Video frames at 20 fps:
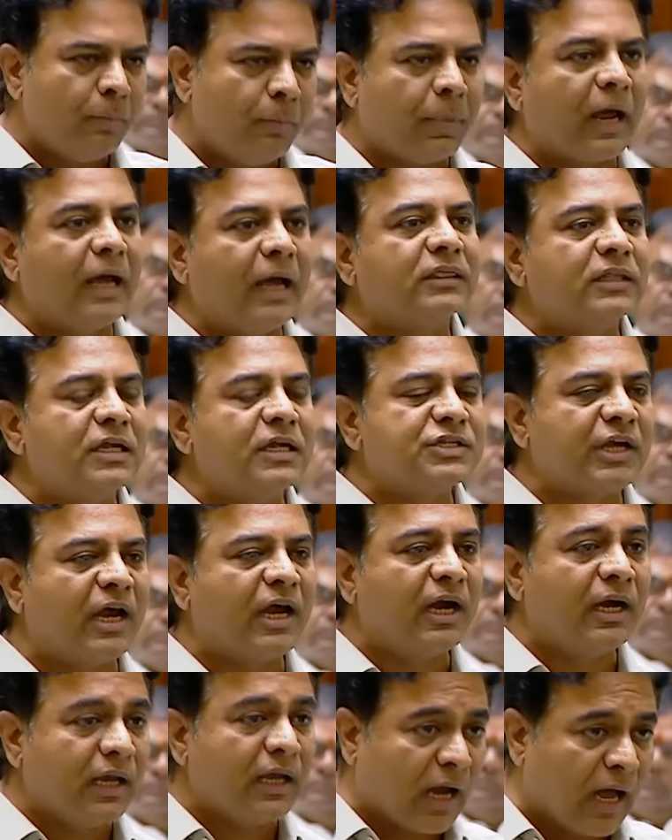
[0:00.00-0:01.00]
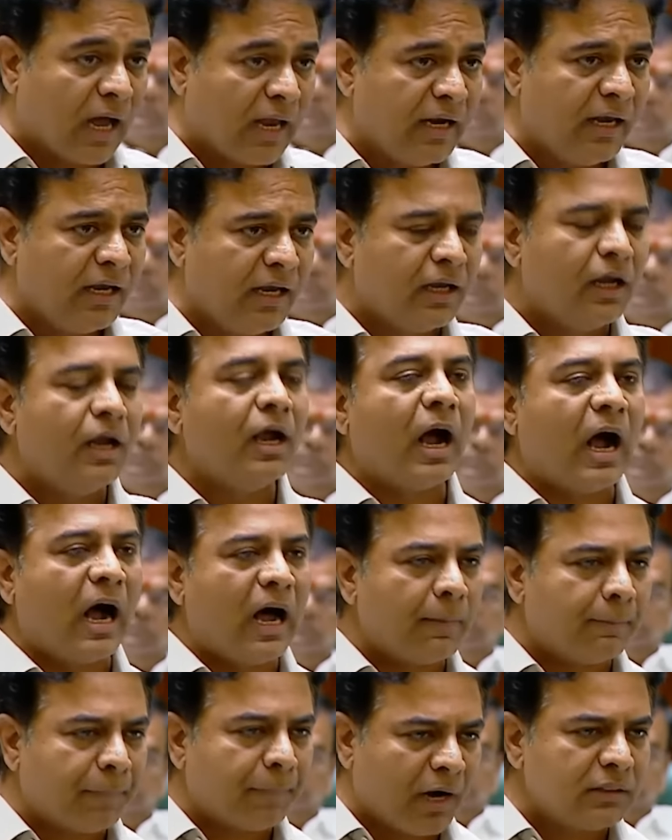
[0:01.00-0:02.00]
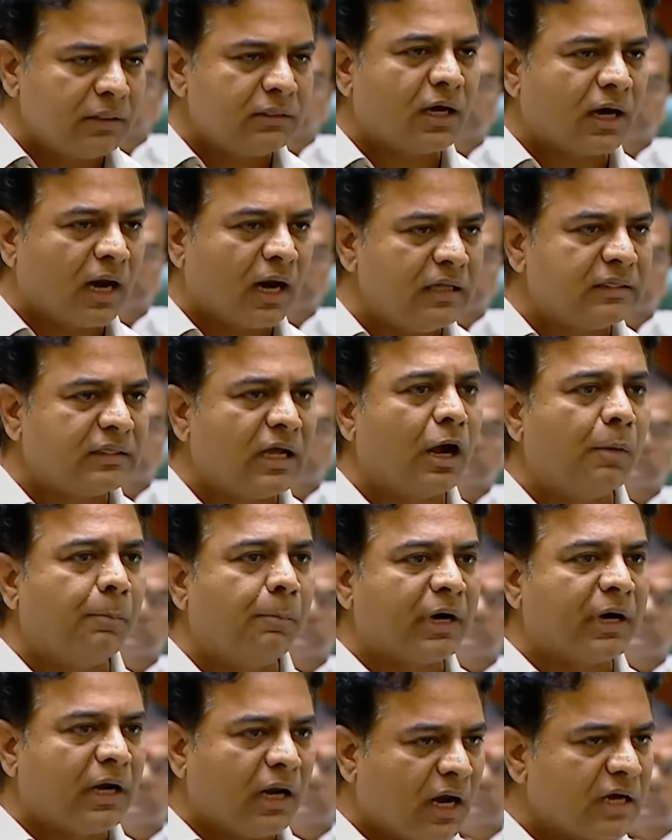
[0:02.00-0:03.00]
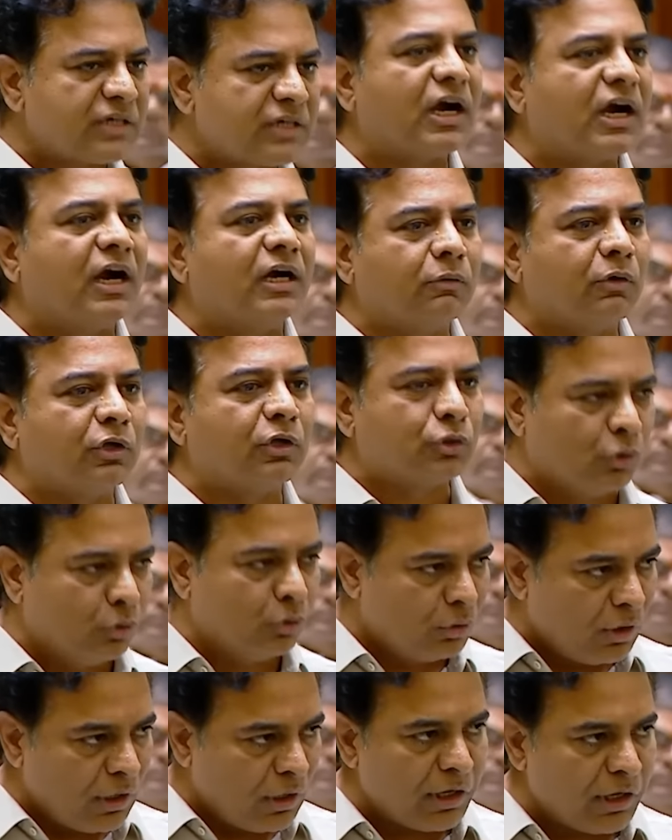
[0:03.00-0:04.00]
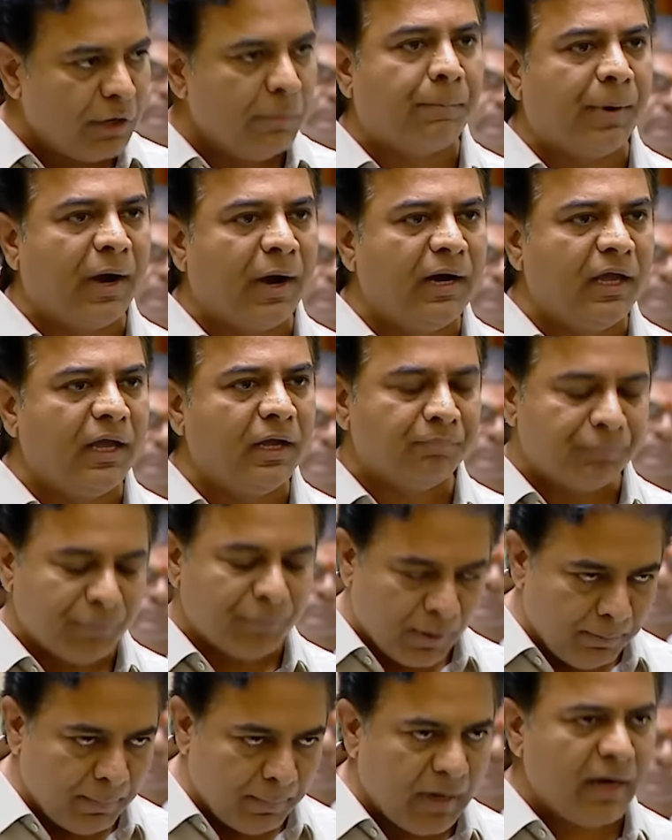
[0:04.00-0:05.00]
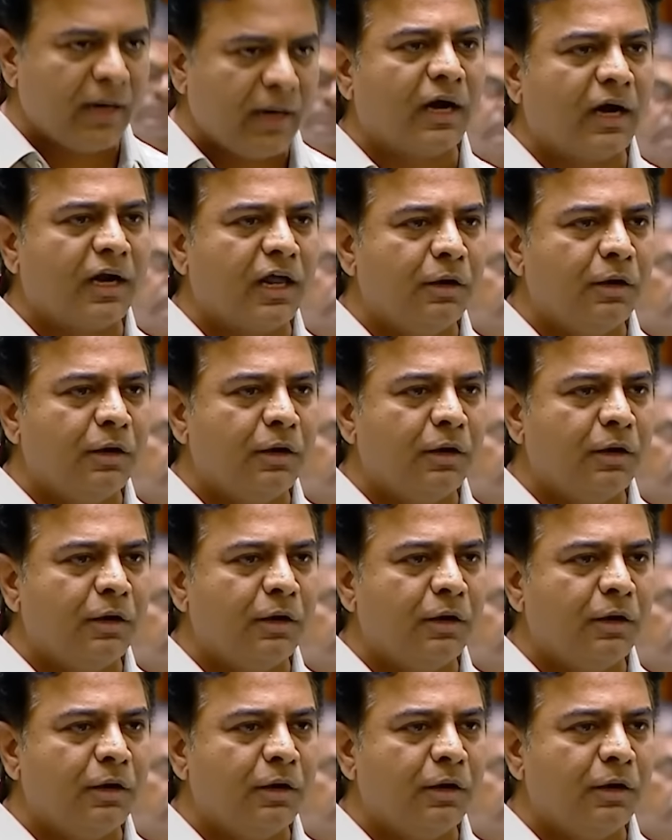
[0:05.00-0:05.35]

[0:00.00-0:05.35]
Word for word: ప్రయత్నం చేయండి కానీ ఆ ప్రాంత రైతాంగం పట్ల కక్ష కట్టవద్దు నింపండి మేడిగడ్డ